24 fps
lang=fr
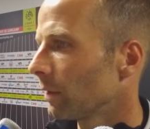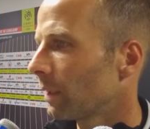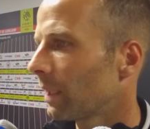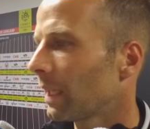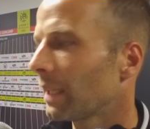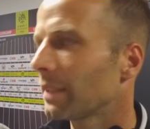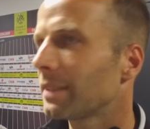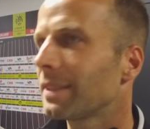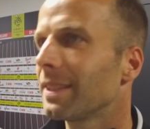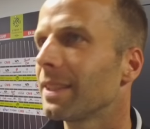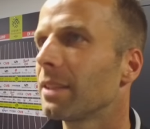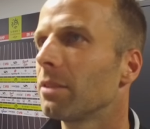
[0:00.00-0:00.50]

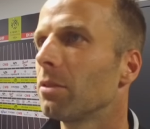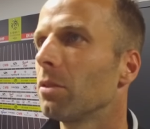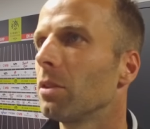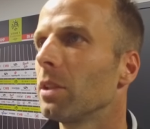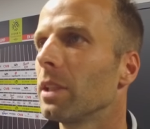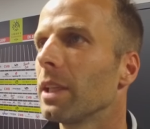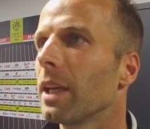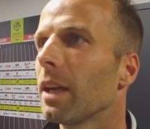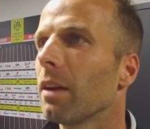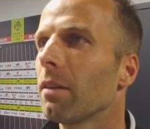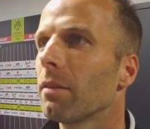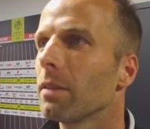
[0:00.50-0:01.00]
classique de
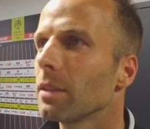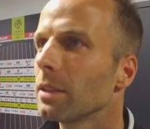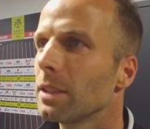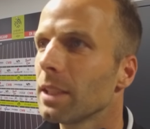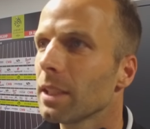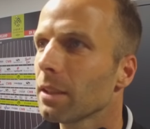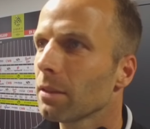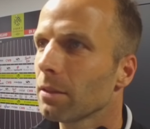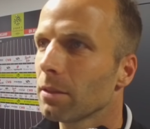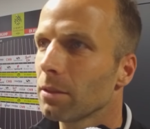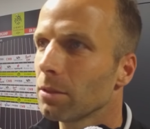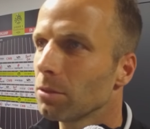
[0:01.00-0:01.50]
Liga, on va
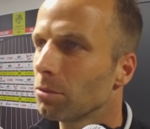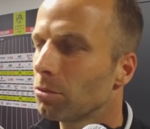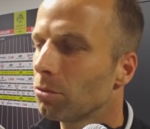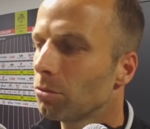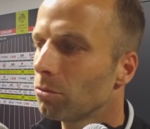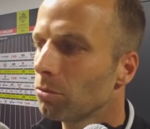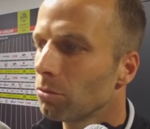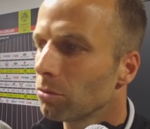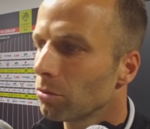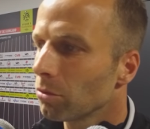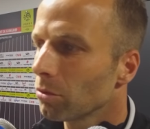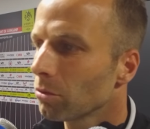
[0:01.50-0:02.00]
dire,
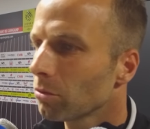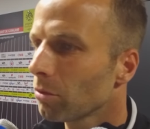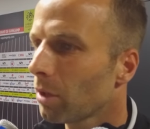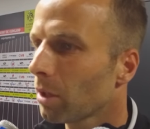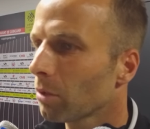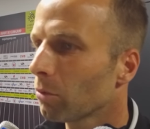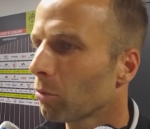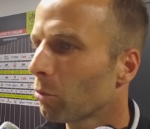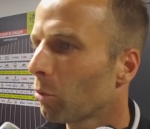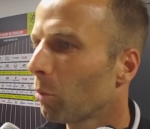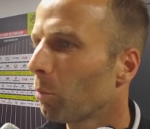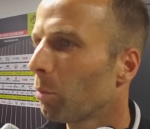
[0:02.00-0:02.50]
du tout ce
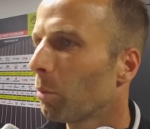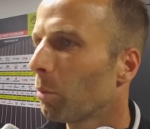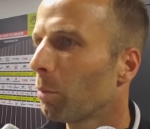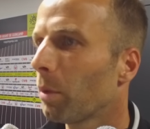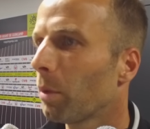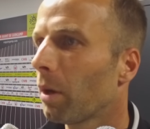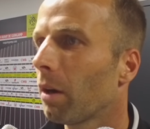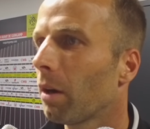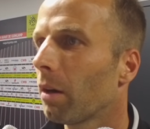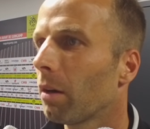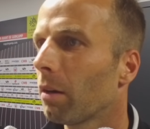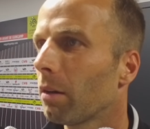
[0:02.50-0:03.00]
soir. Donc on peut
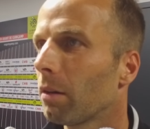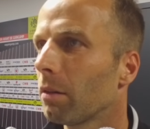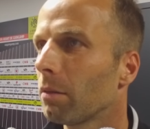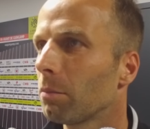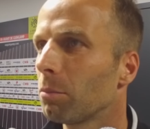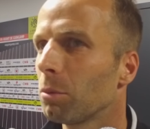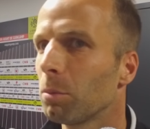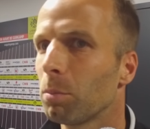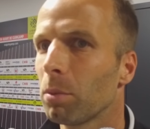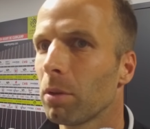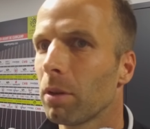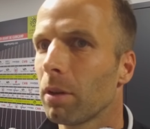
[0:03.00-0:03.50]
pas, on
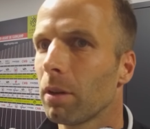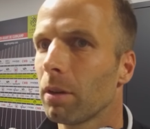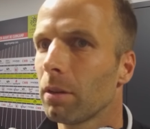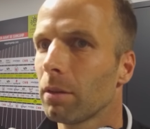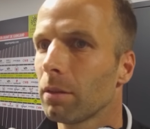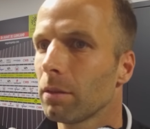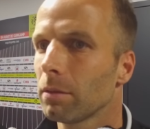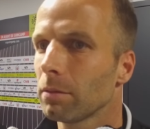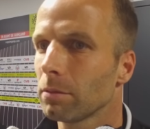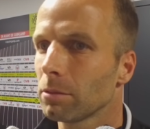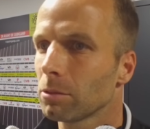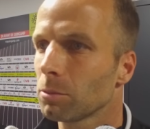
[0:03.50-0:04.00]
peut
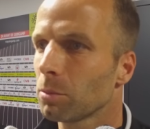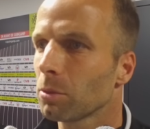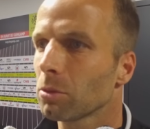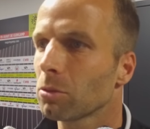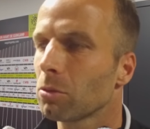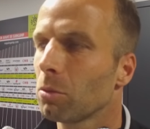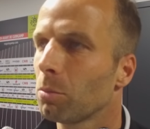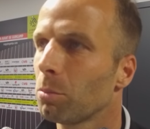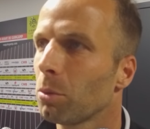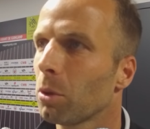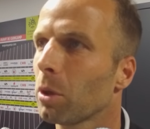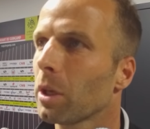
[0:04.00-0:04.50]
pas. Je pense
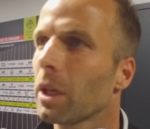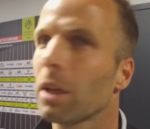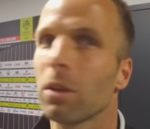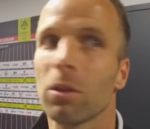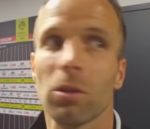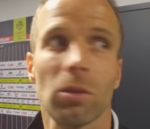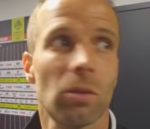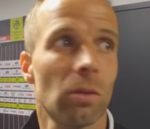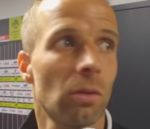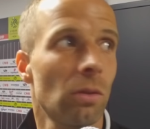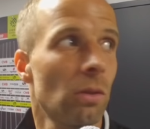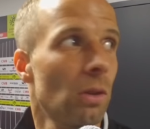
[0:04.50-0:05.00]
qu'on peut rien
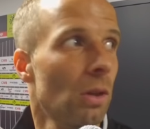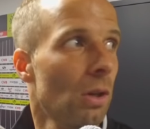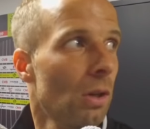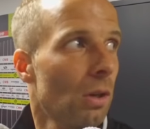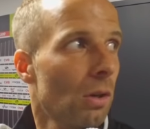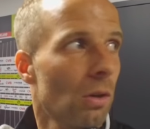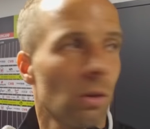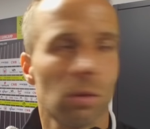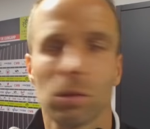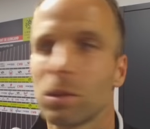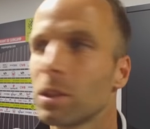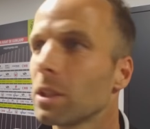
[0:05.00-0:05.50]
en,
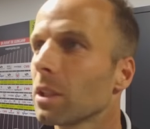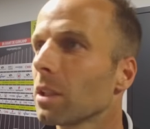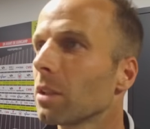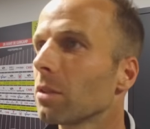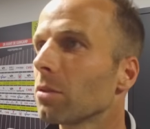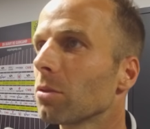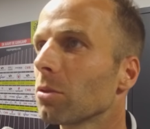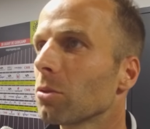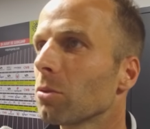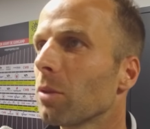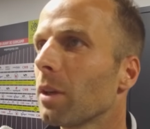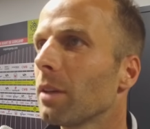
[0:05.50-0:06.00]
en, tirer
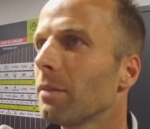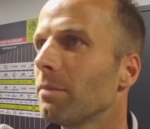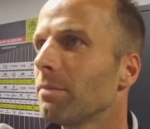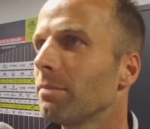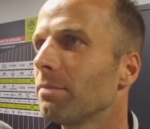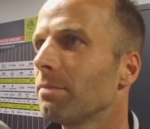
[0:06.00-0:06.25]
ce soir.